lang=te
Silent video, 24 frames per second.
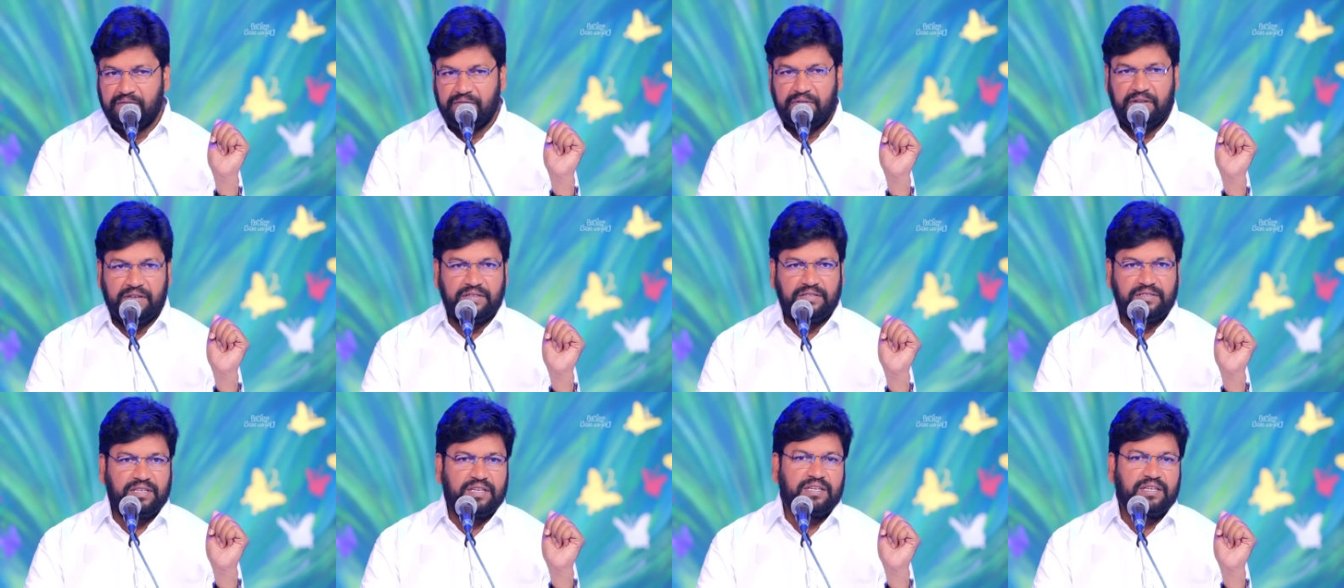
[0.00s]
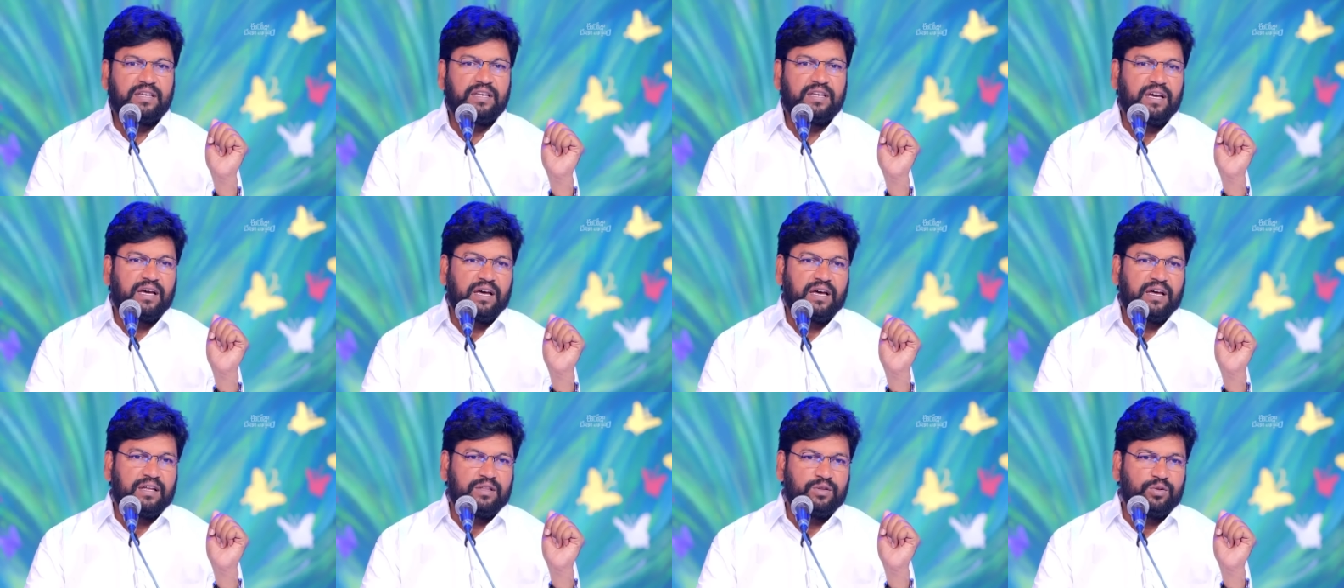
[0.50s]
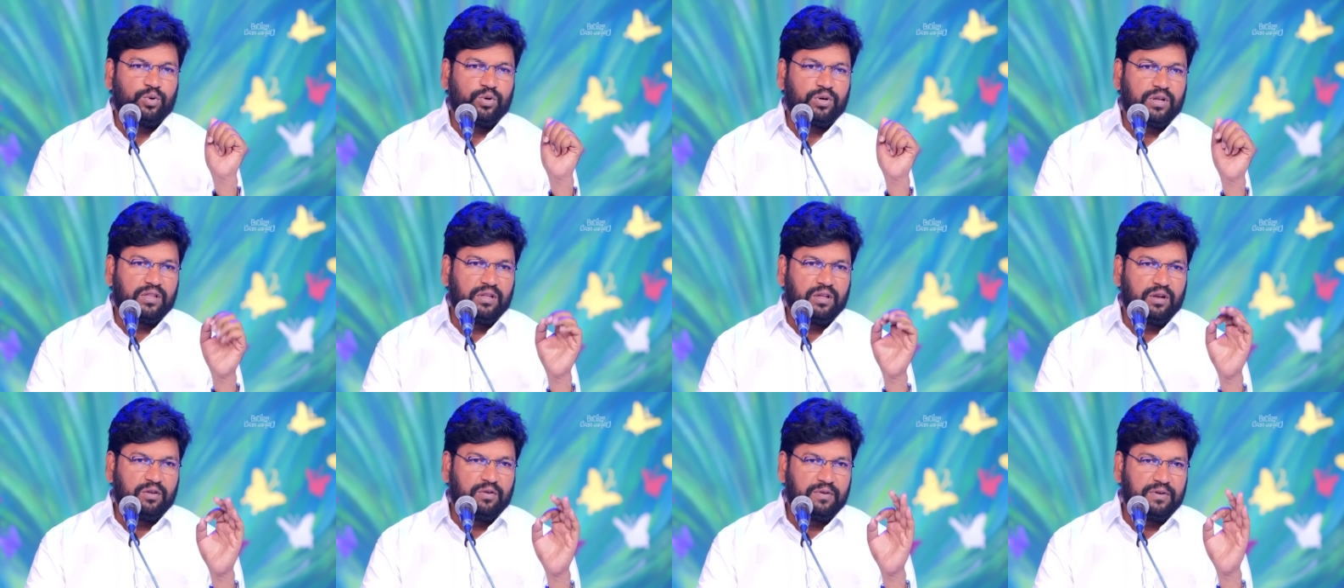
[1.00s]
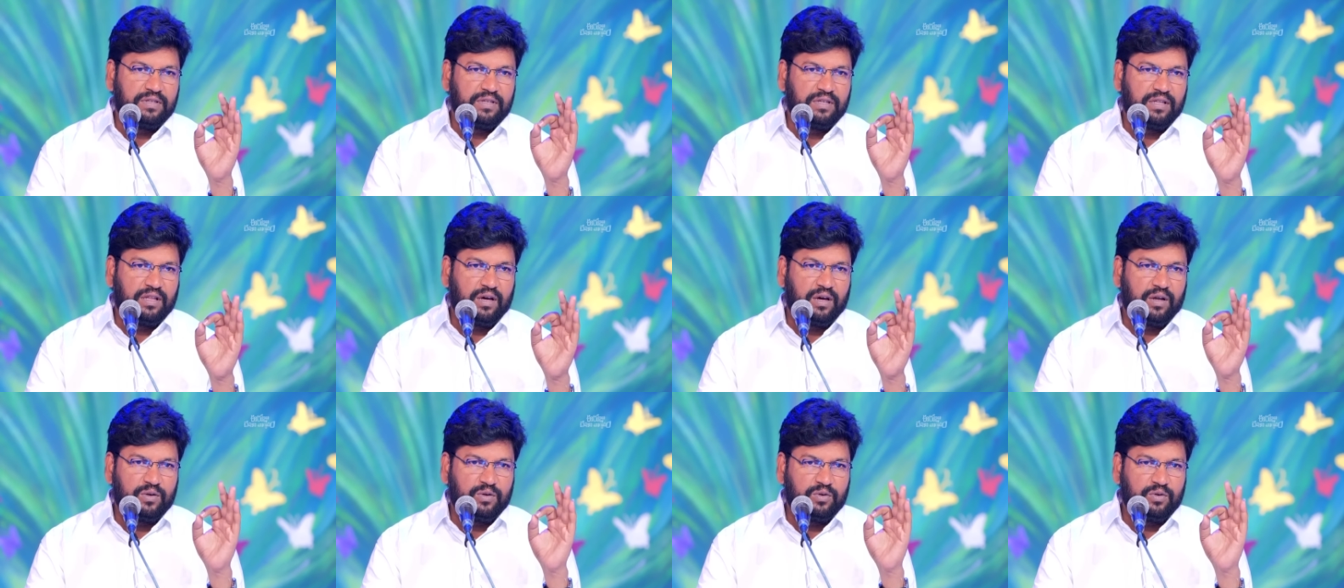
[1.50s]
వీరి సంఖ్య నూట నలభై
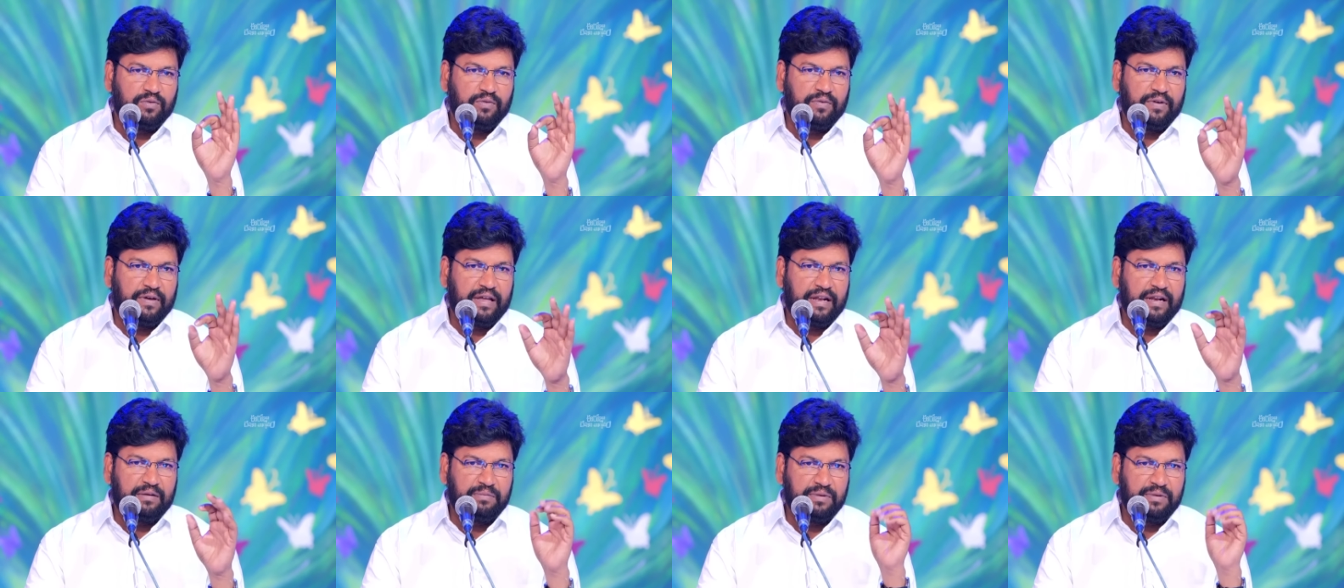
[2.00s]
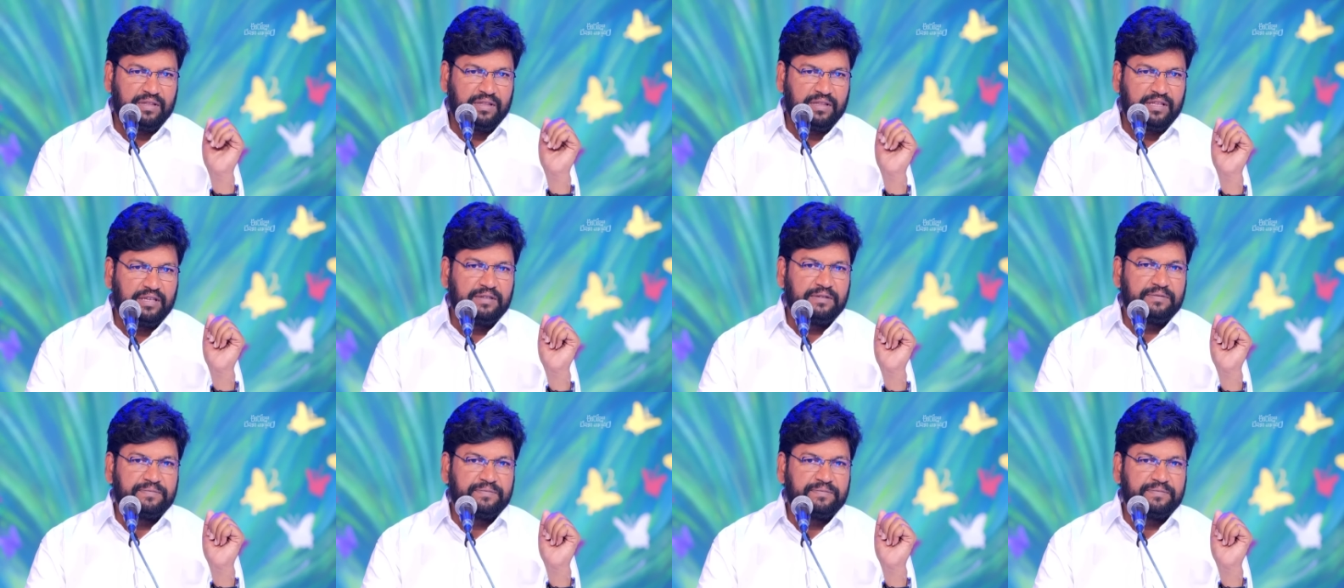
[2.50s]
నాలుగు వేల మంది